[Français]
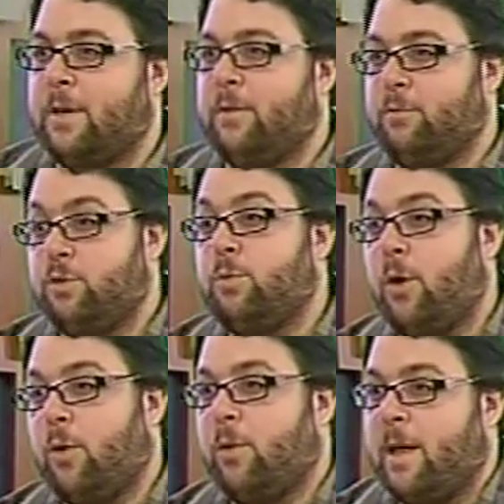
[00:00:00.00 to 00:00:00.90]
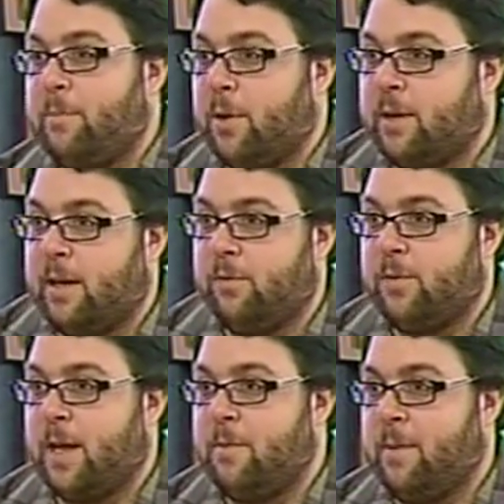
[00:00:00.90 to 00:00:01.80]
Vous avez joué un rôle important,
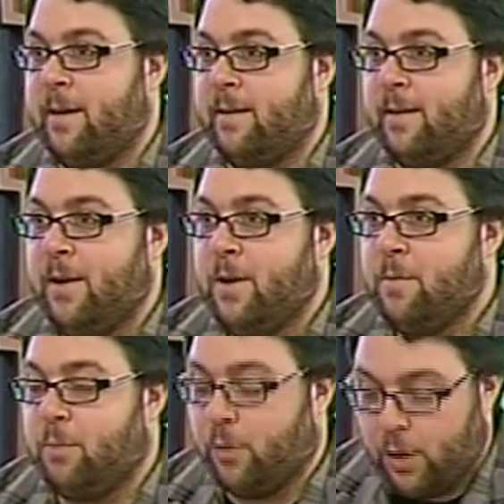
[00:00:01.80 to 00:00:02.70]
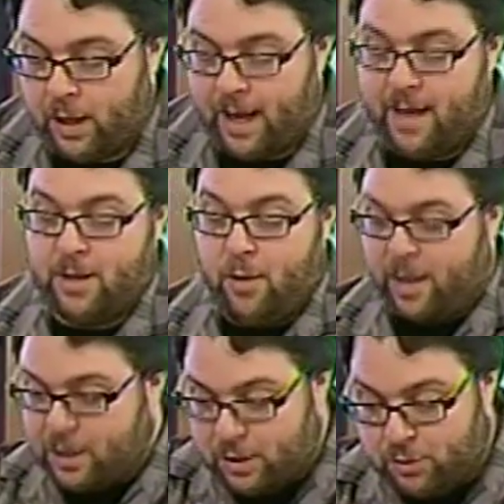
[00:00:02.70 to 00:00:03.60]
finalement, pour le Grand
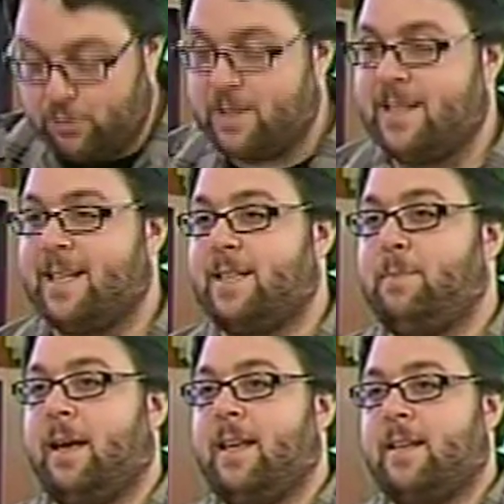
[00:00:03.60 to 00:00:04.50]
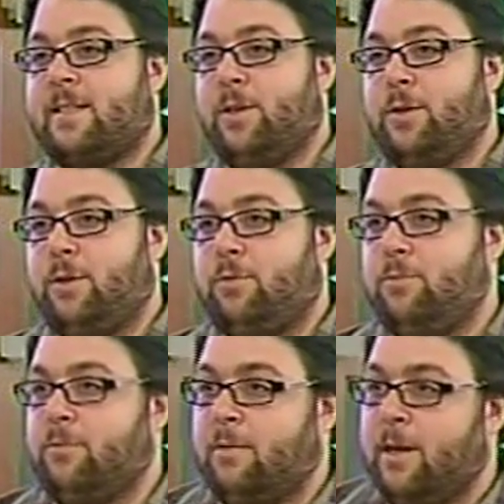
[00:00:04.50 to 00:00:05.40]
Nord et de toutes ces expériences-là, de
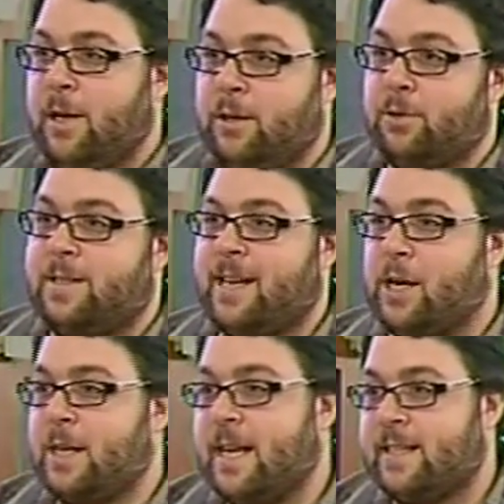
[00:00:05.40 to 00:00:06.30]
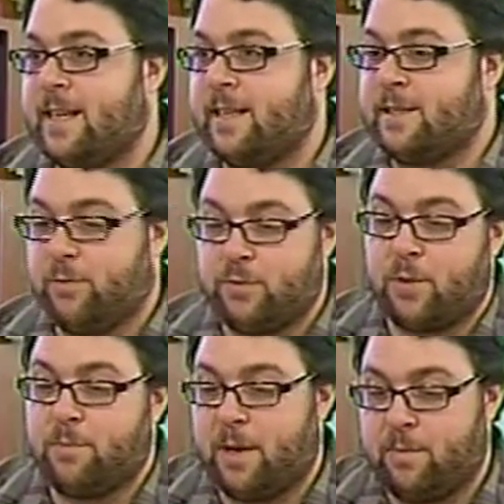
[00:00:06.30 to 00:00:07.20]
toutes ces connaissances-là vous
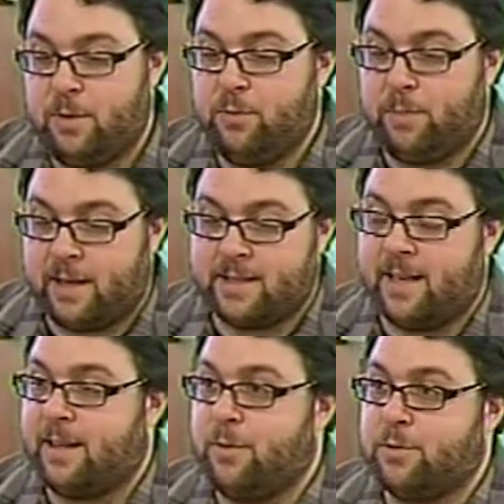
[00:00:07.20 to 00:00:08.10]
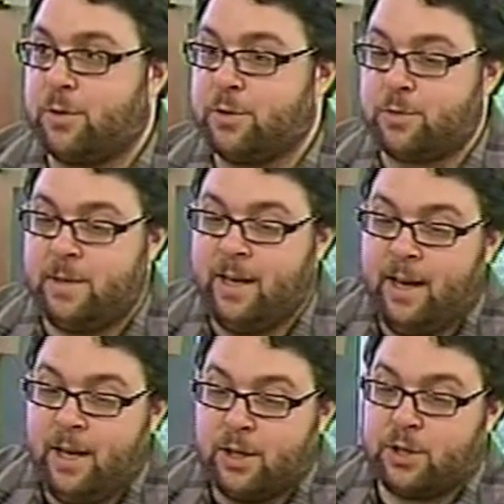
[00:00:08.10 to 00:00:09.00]
ont permis de nous présenter aujourd'hui
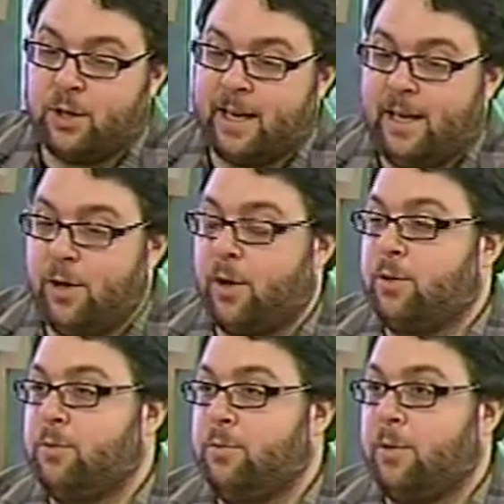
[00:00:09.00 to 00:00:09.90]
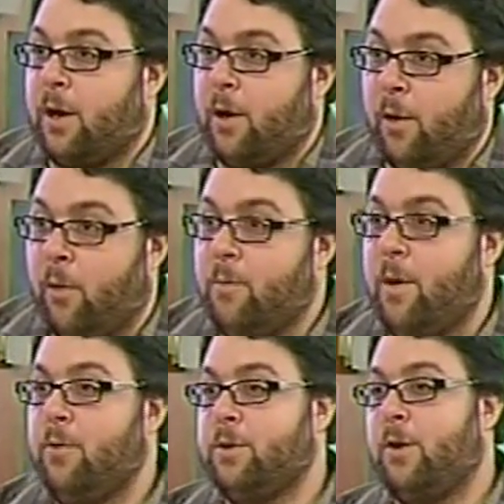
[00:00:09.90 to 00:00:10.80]
Soré, le retour euh, au
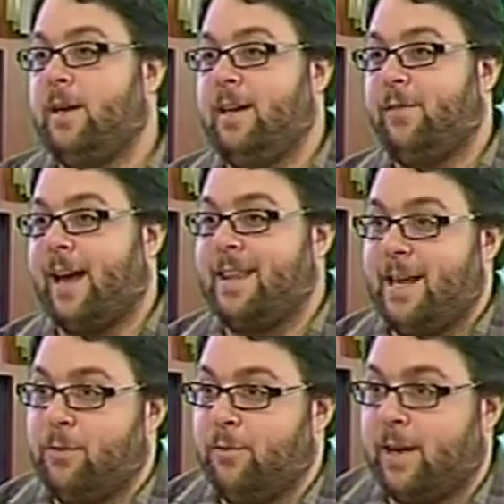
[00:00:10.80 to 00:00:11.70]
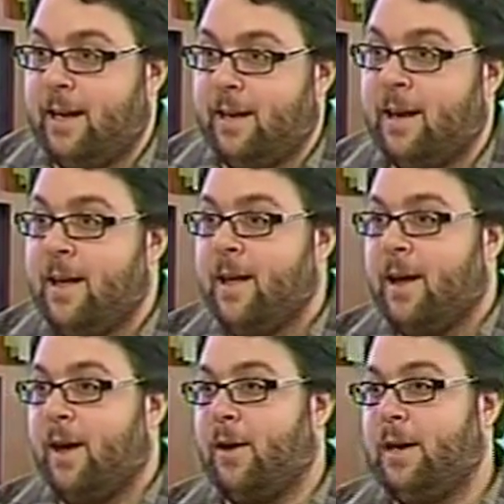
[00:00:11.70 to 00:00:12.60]
monde, un livre à découvrir,
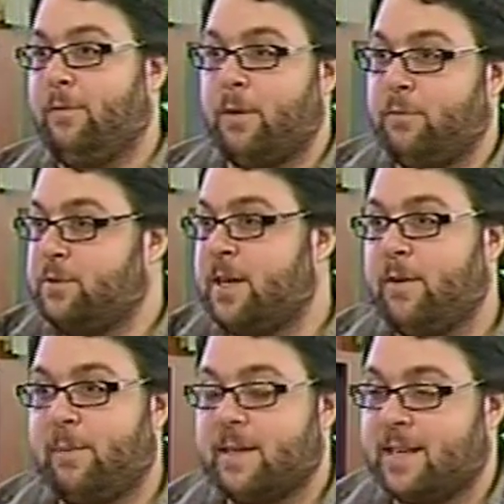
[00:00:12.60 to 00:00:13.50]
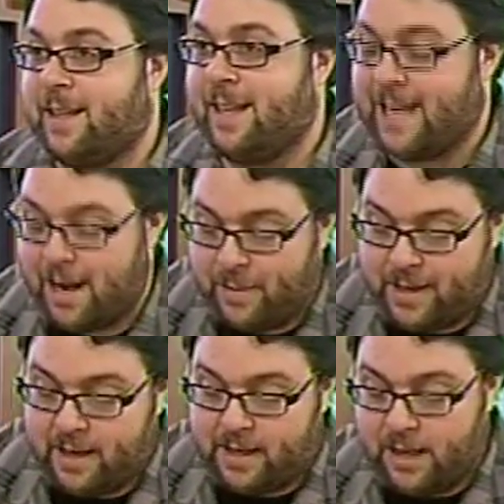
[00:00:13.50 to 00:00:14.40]
un livre que vous nous avez présenté également
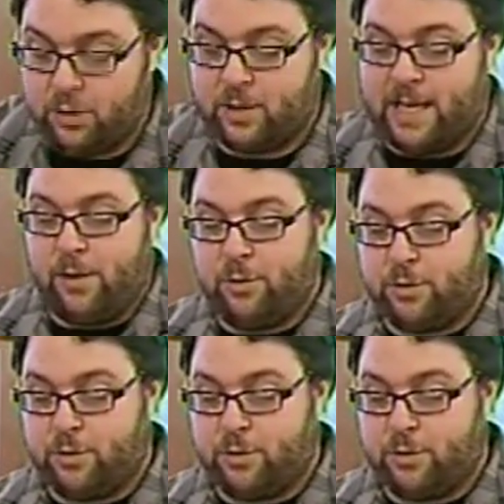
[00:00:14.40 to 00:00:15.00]
dans le cadre du Salon